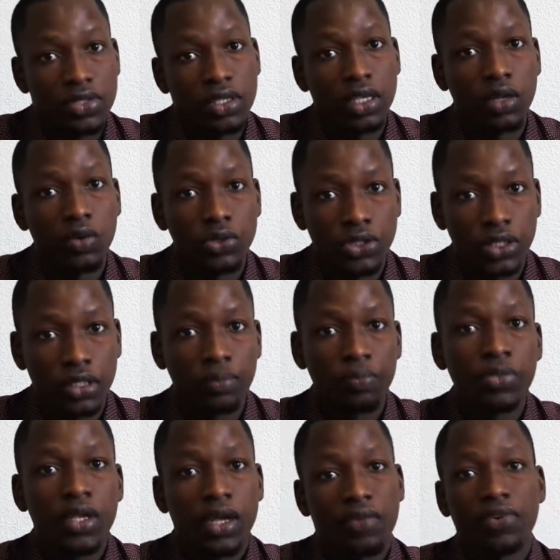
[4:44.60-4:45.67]
ce qui est logique,
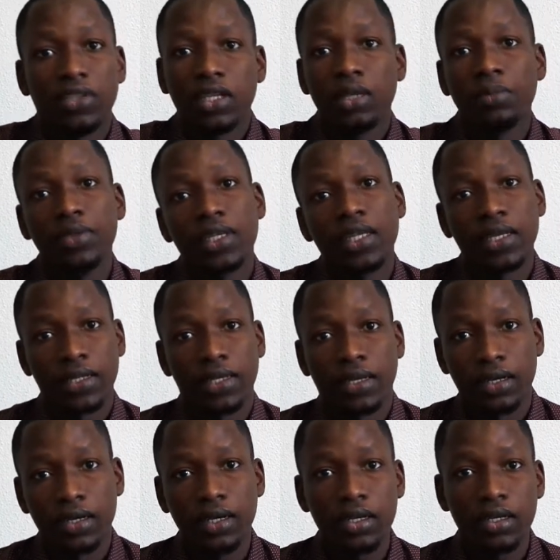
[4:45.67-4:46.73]
afin de limiter les
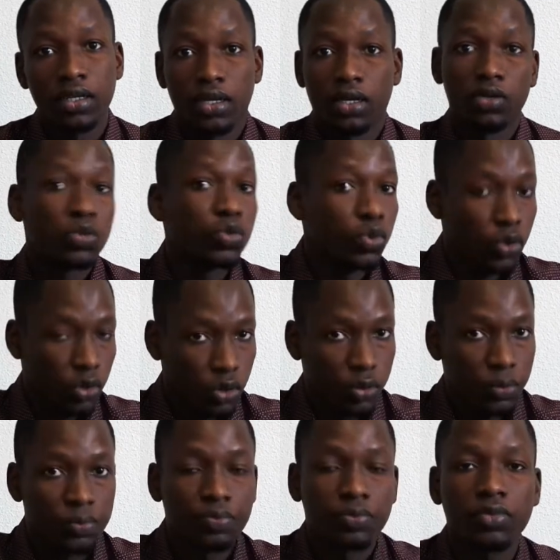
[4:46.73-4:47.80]
dégâts en
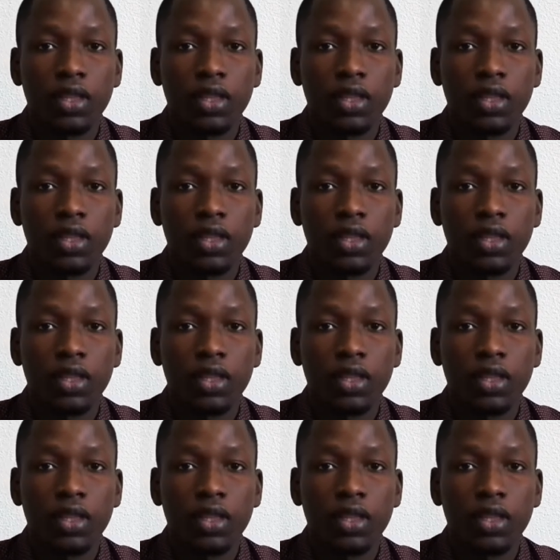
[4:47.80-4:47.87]
cours.